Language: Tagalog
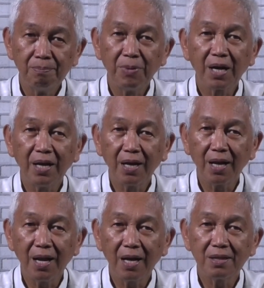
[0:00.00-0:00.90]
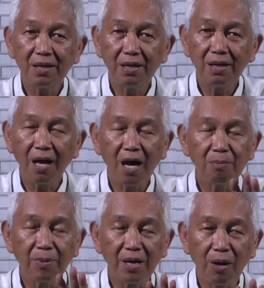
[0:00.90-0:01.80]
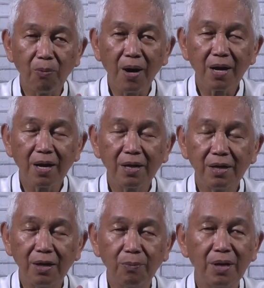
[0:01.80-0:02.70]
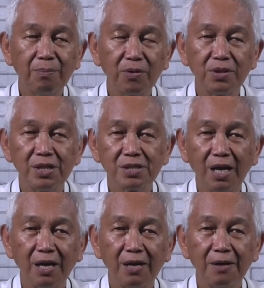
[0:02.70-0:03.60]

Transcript: Pakinggan natin ang panawagan ni Juan Bautista.